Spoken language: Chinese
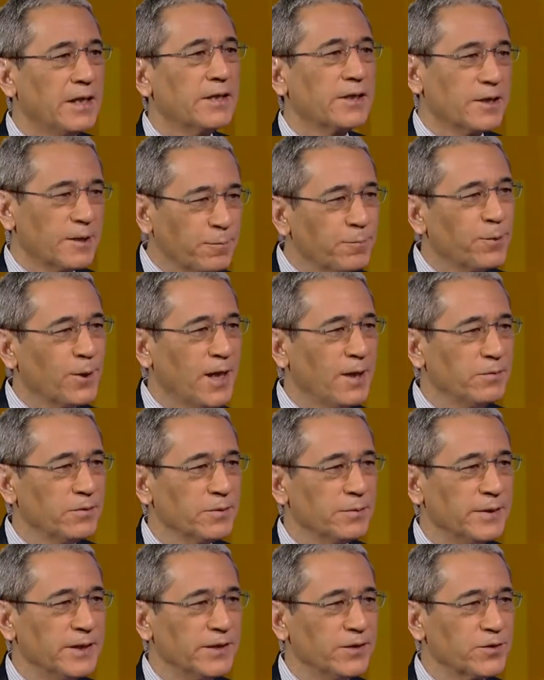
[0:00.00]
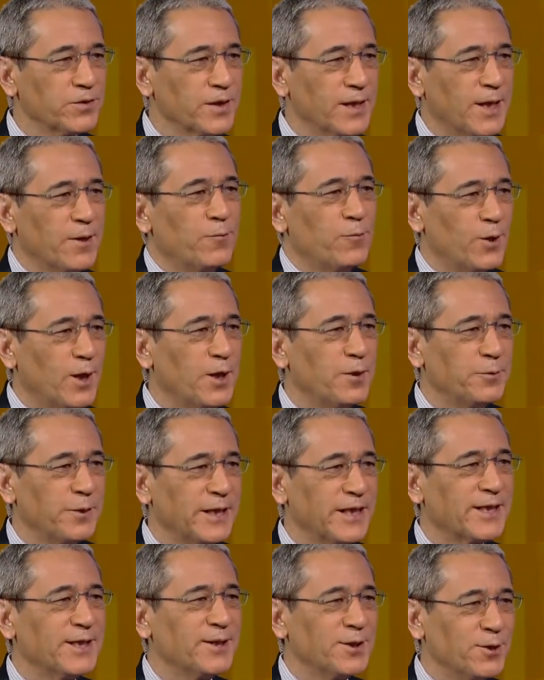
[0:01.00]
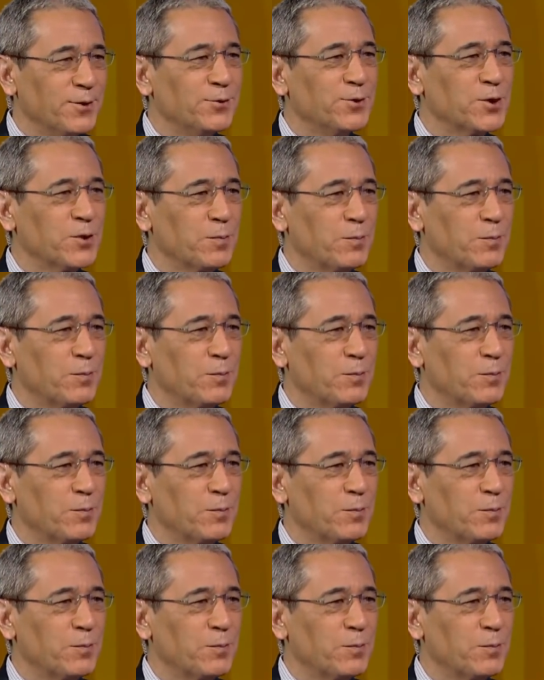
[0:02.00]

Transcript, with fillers: The problem is that Huawei can use